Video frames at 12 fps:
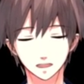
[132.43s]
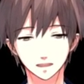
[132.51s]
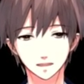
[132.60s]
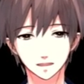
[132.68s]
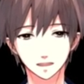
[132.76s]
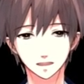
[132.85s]

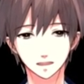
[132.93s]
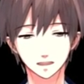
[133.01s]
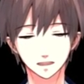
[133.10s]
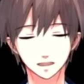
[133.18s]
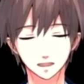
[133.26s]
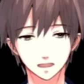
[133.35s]
百
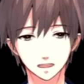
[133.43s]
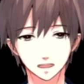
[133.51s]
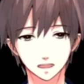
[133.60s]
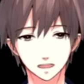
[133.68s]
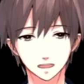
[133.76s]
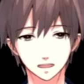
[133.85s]
何十種
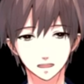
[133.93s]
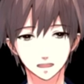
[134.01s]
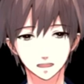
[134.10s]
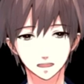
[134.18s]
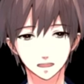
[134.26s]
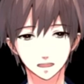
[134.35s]
類
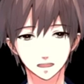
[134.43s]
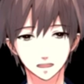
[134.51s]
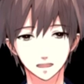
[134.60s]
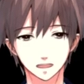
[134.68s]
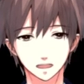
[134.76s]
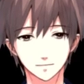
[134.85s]
集める
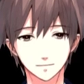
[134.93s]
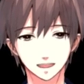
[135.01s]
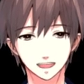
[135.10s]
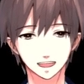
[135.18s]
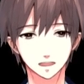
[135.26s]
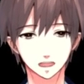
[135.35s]

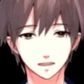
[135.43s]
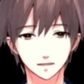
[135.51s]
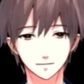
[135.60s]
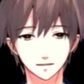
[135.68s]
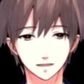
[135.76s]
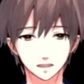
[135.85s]
ネットワーク
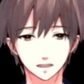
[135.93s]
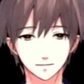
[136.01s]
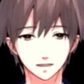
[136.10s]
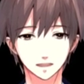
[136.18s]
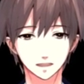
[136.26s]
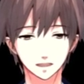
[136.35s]
を持ってるわ
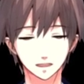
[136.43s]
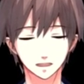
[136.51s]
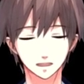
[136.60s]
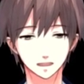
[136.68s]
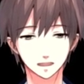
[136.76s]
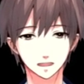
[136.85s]
けですね。